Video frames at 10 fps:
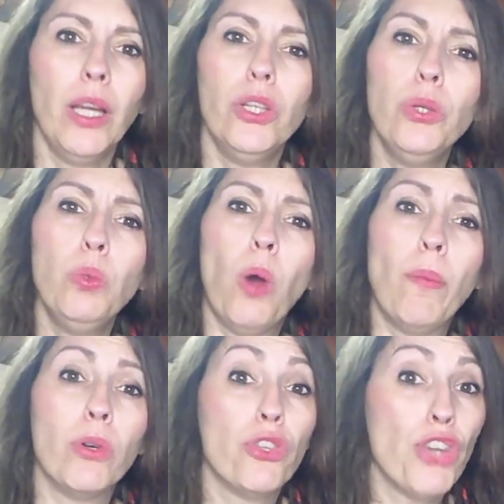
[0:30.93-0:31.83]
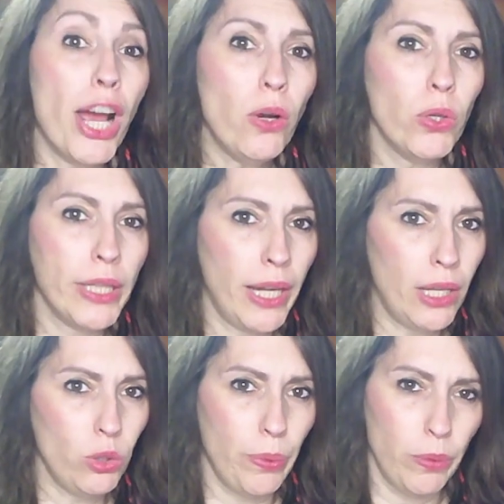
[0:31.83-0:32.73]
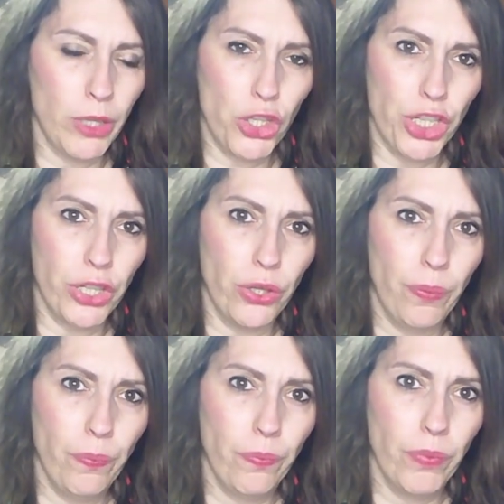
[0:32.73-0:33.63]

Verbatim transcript: di un uomo già condannato per omicidio,